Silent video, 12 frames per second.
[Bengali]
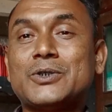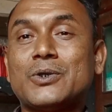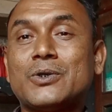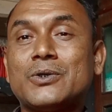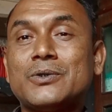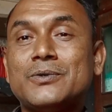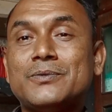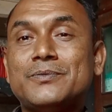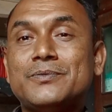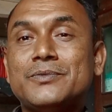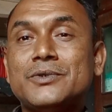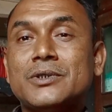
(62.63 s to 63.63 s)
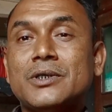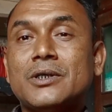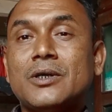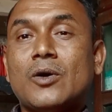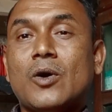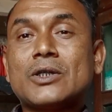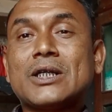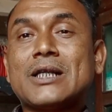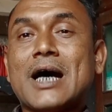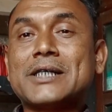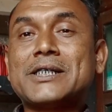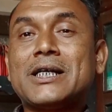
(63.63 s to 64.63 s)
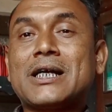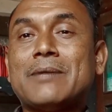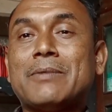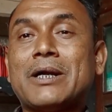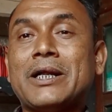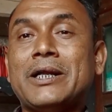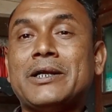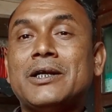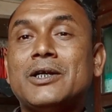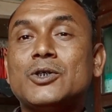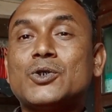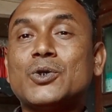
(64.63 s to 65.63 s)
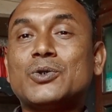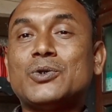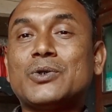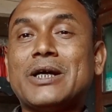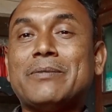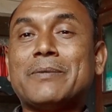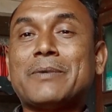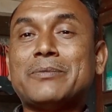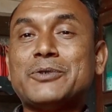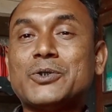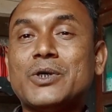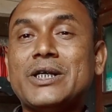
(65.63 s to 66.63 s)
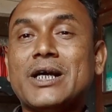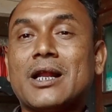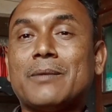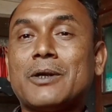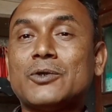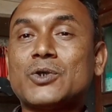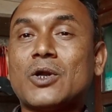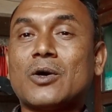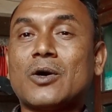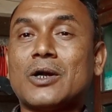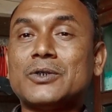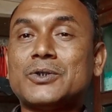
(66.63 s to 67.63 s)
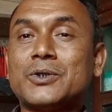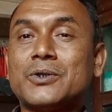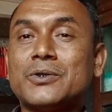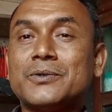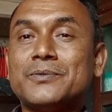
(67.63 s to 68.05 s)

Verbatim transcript: জন্য অর্থাৎ হাসির কামারের সুখ দুঃখের ব্যাপার বিষয় নিয়ে আলাপ আলোচনা করার জন্য